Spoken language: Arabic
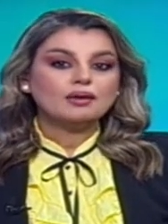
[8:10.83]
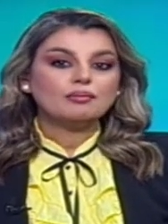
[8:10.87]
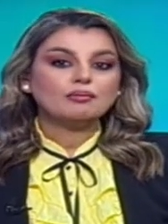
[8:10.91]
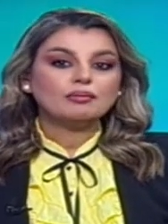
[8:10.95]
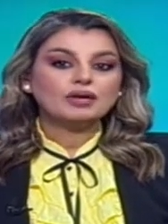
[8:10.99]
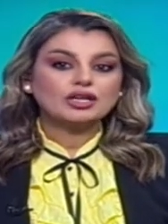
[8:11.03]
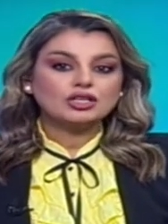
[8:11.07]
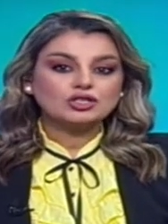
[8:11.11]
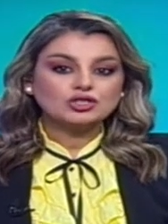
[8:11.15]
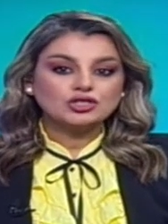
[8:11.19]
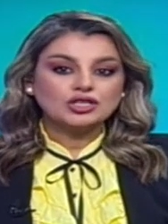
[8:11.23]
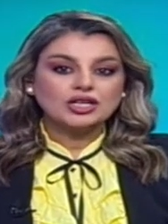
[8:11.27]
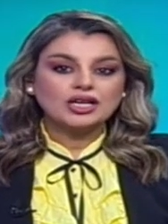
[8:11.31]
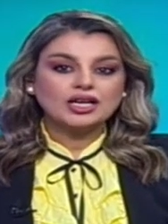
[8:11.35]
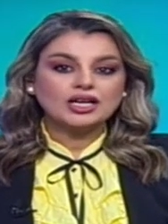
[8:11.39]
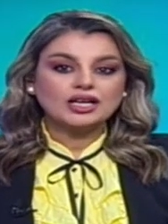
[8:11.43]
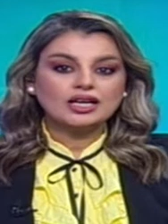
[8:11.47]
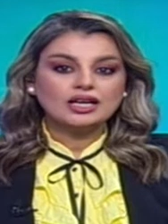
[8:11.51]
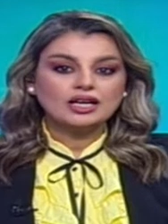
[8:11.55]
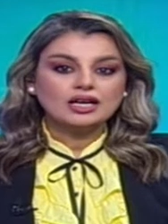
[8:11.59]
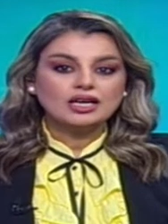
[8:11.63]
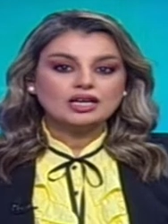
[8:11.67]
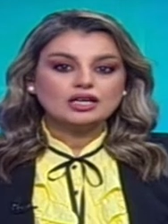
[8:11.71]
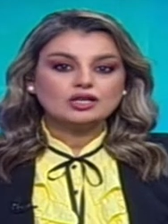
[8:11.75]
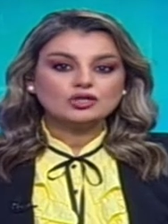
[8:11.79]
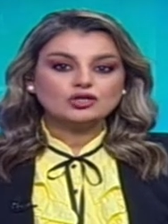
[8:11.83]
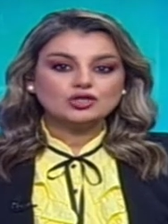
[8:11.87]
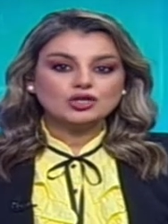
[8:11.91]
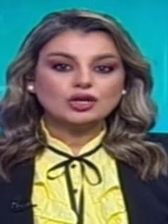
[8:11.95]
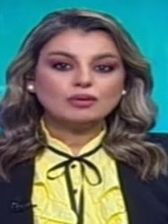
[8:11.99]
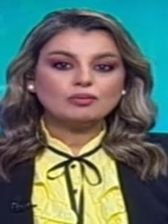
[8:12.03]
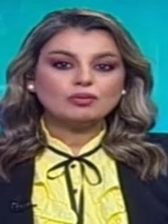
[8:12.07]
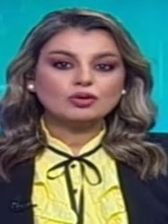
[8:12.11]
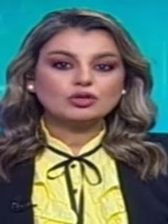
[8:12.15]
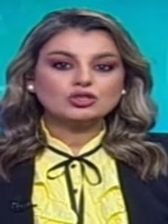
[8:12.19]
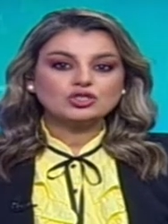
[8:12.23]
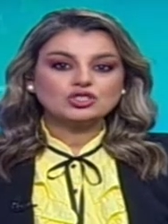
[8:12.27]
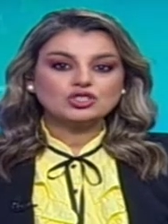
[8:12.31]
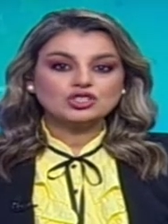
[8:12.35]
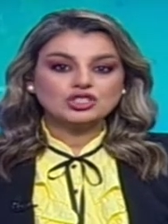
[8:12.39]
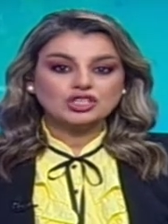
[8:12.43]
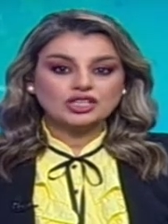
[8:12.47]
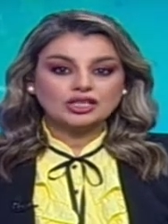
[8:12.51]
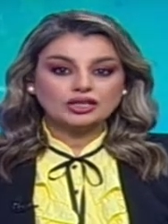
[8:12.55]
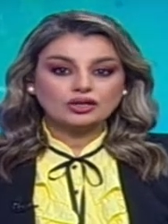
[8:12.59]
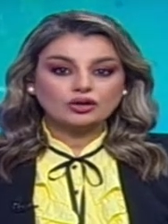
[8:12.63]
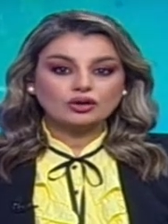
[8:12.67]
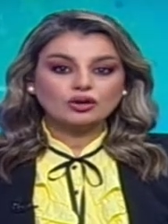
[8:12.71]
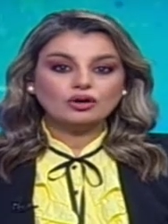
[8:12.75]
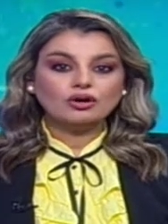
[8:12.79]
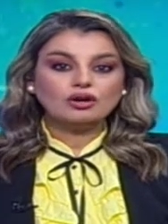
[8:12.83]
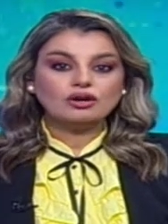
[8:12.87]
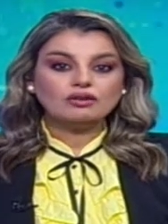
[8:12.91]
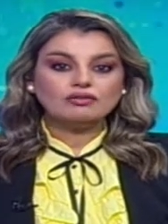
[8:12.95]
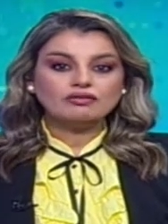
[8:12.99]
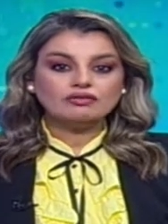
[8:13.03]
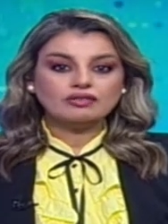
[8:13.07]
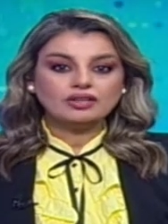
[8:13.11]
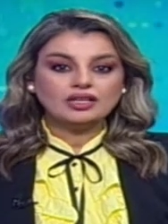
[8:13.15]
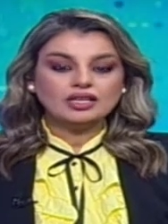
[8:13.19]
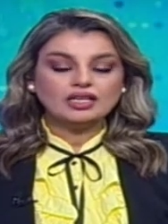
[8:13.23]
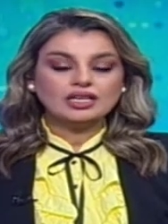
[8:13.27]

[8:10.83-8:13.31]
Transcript: مارشال شابونشيكوف